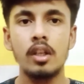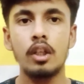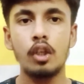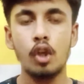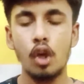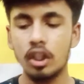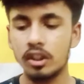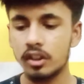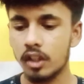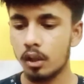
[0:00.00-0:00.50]

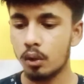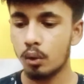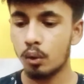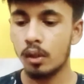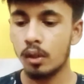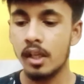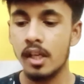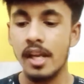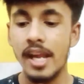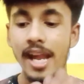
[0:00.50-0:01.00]
क्रॉस कर
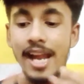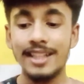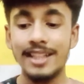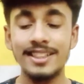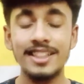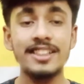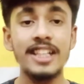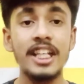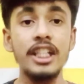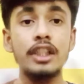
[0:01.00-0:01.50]
दो
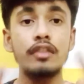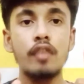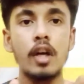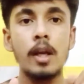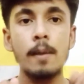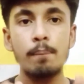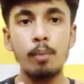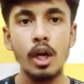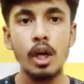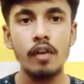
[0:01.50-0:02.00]
एक्सरसाइज
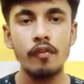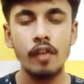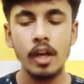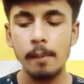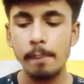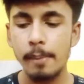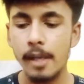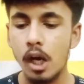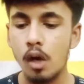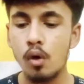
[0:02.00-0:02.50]
वन पॉइंट
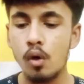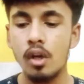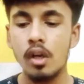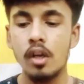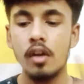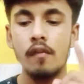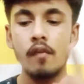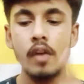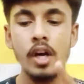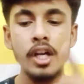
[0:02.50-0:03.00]
वन पे आओ
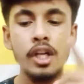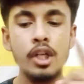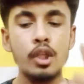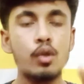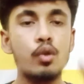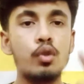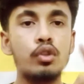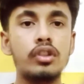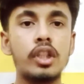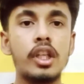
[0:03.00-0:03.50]
वन
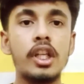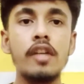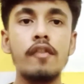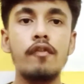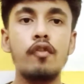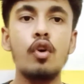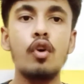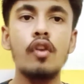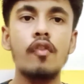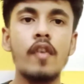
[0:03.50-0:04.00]
टू थ्री
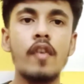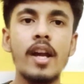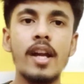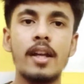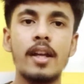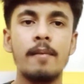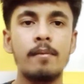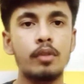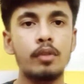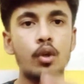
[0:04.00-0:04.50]
फोर
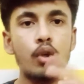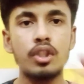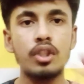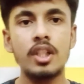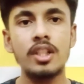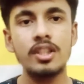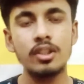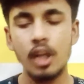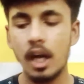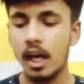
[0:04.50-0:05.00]
फाइव
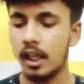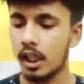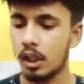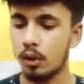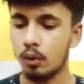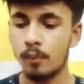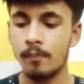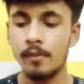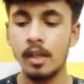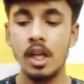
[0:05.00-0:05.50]
क्वेश्चन हटा
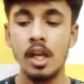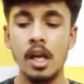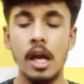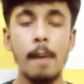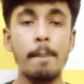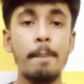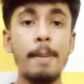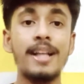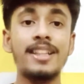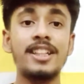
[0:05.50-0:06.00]
दो
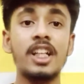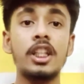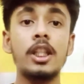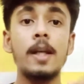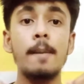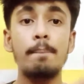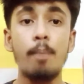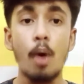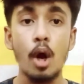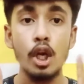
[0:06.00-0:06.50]
अब बात करते
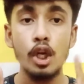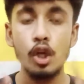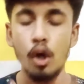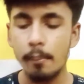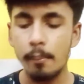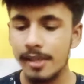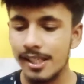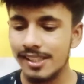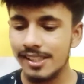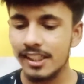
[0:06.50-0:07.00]
हैं
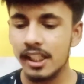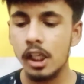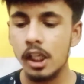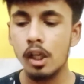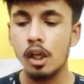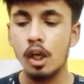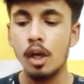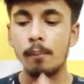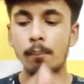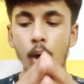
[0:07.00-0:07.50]
पॉलिनोमियल्स की
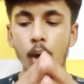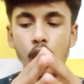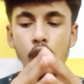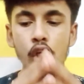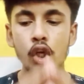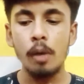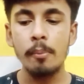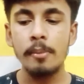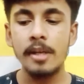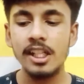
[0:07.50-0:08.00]

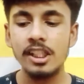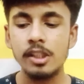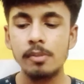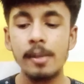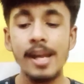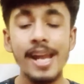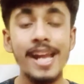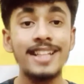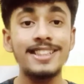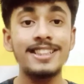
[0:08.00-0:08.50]
पॉलिनोमियल्स
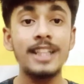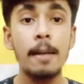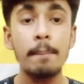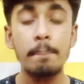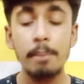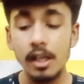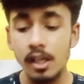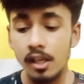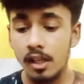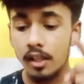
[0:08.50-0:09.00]
में
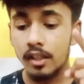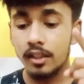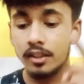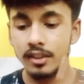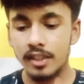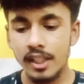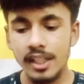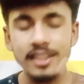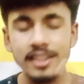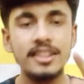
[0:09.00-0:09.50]
एग्जाम्पल
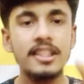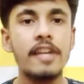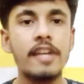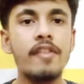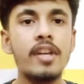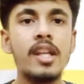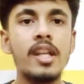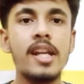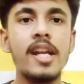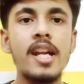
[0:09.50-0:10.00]
सिक्स
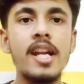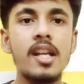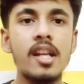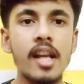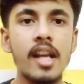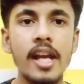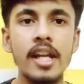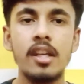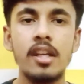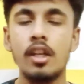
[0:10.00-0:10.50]
सेवन एट
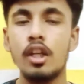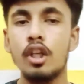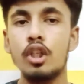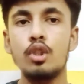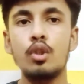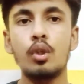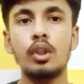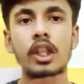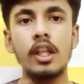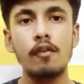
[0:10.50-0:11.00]
नाइन
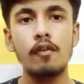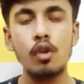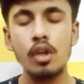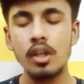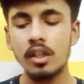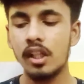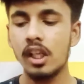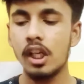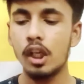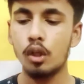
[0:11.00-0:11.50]
जो कि है वो
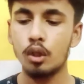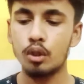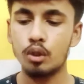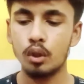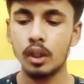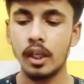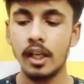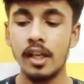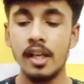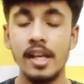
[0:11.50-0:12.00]
डिलीट हो
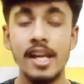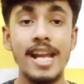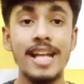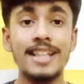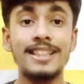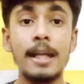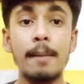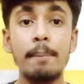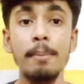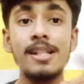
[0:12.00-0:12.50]
चुका है
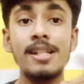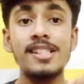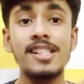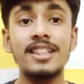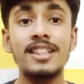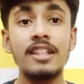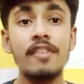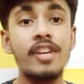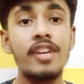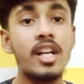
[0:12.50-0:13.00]
एग्जाम्पल
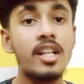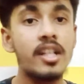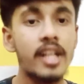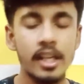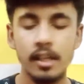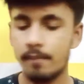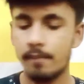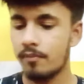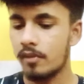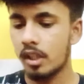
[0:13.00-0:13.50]
सिक्स सेवन एट
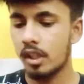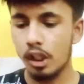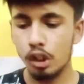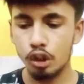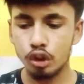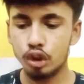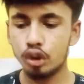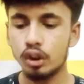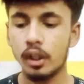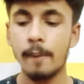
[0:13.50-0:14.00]
नाइन डिलीट
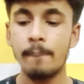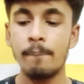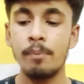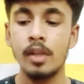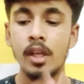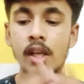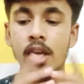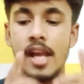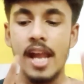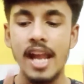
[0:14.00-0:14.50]
हो चुका है
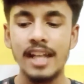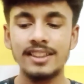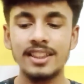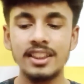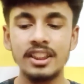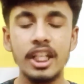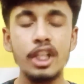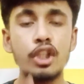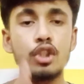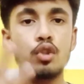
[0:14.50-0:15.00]

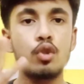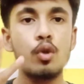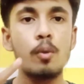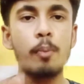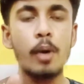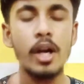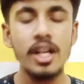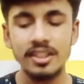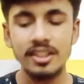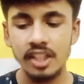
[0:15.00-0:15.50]
एक्सरसाइज
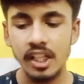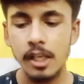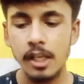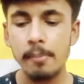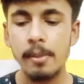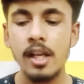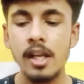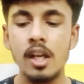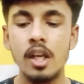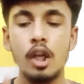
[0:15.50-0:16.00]
2.3
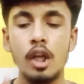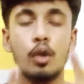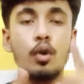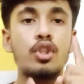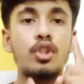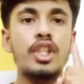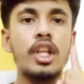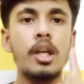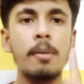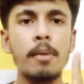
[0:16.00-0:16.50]
में
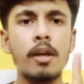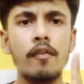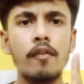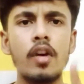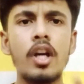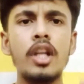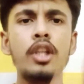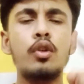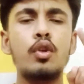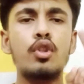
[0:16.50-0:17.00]
क्वेश्चन नंबर
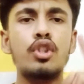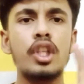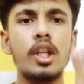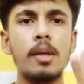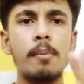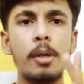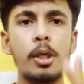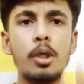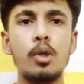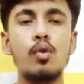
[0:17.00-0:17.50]
वन क्वेश्चन
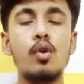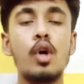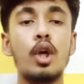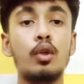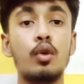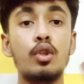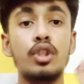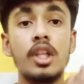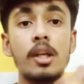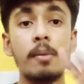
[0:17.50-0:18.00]
नंबर टू और
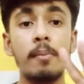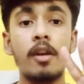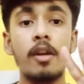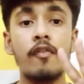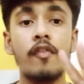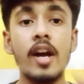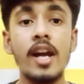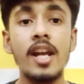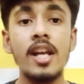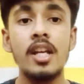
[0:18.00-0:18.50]
क्वेश्चन नंबर
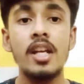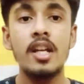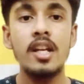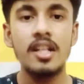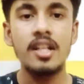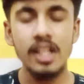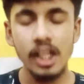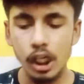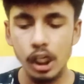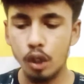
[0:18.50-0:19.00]
फाइव
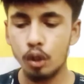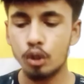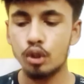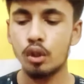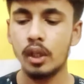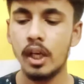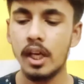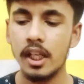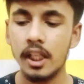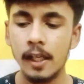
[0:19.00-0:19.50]
डिलीट हो
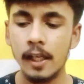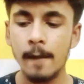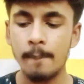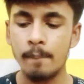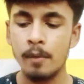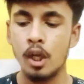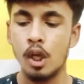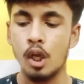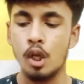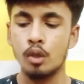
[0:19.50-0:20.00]
चुका है ठीक है ना
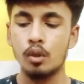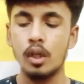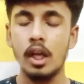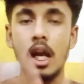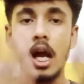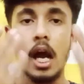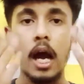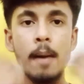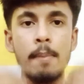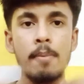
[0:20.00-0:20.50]
तो यार
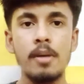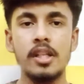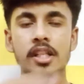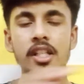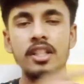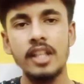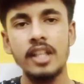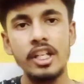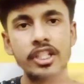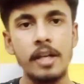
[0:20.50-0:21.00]
अब
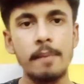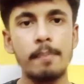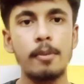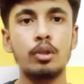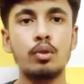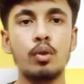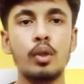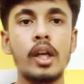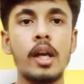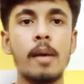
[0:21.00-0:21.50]
ये सारे
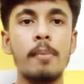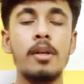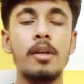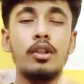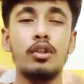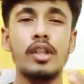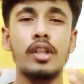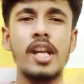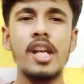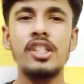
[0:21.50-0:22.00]
चैप्टर्स हो गए
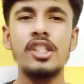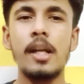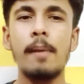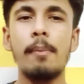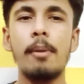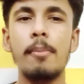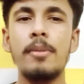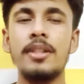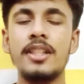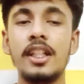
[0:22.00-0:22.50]
अब एक
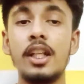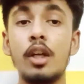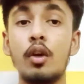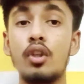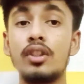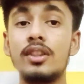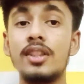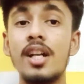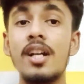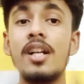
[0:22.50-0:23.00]
चैप्टर मिसिंग है
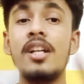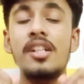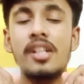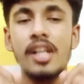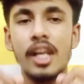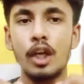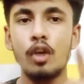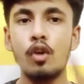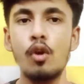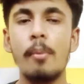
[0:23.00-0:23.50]
कौन सा
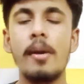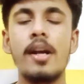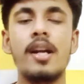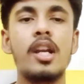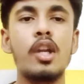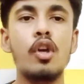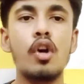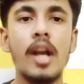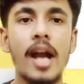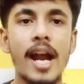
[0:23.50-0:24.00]

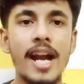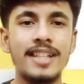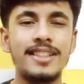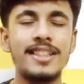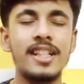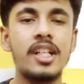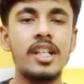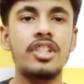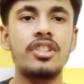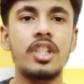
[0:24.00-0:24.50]
ट्रिग्नोमेट्री और हाइट्स
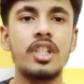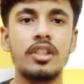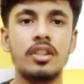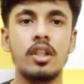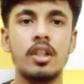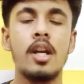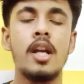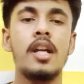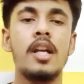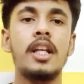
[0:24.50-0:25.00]
एंड डिस्टेंस
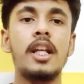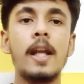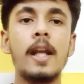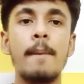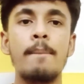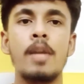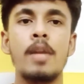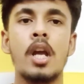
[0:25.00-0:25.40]
ठीक है ना